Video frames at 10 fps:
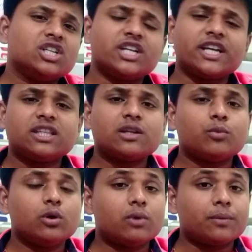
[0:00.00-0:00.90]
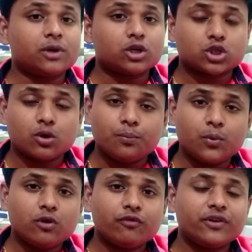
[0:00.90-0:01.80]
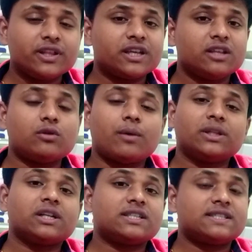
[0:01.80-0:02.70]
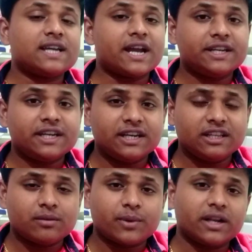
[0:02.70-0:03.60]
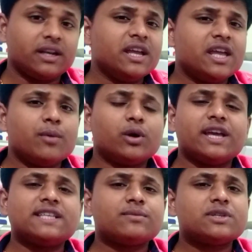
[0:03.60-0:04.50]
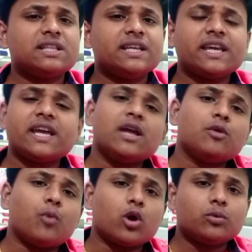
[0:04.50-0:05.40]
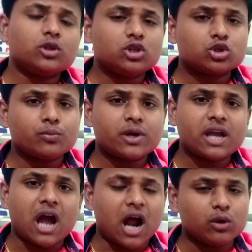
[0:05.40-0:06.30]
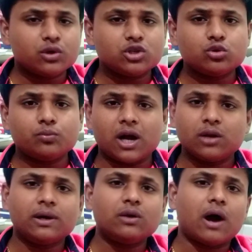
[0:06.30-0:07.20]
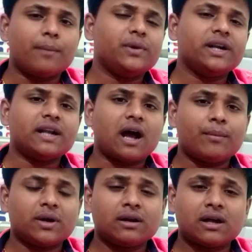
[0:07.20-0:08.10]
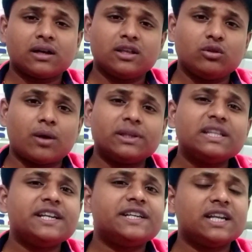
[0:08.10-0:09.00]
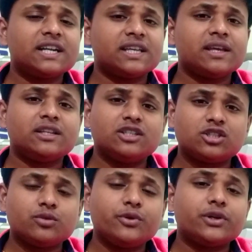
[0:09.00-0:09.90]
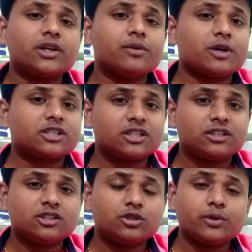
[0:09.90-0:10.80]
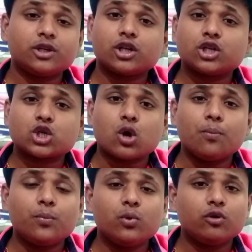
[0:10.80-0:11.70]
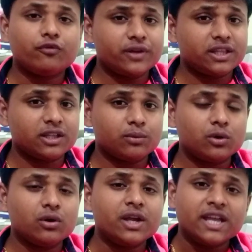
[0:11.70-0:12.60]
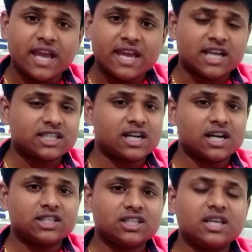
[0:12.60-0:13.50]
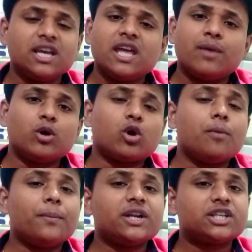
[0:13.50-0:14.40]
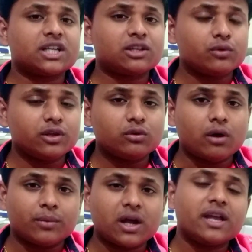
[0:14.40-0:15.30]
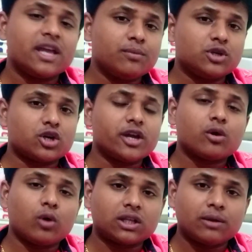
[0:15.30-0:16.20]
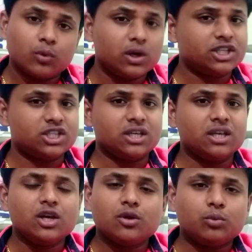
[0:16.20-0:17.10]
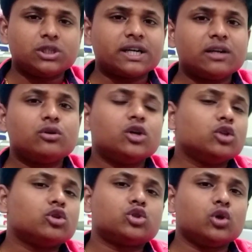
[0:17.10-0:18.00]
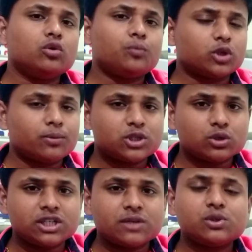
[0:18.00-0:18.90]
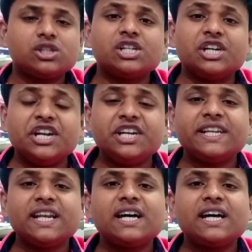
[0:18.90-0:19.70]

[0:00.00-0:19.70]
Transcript: সেক্ষেত্রে বলবো আপনারা সম্পূর্ণ ফ্রিতে কিন্তু আমাদের কাছ থেকে আইডি নিয়ে নিতে পারেন এবং এস এম এস লিঙ্কে পরবর্তী সময়ে আরও কিছু ভালো ভালো আপডেট আমরা কিন্তু আমাদের রিটেলারকে ডিস্ট্রিবিউটারকে মাস্টার ডিস্ট্রিবিউটারকে সম্পূর্ণ ফ্রিতে দেব এই আশা রাখছি এবং কোম্পানির সাথেও কিন্তু আমরা এ বিষয়ে কথা বলেছি বোঝা গেল তো চলুন প্রথমে চলে যাব যে রিটেল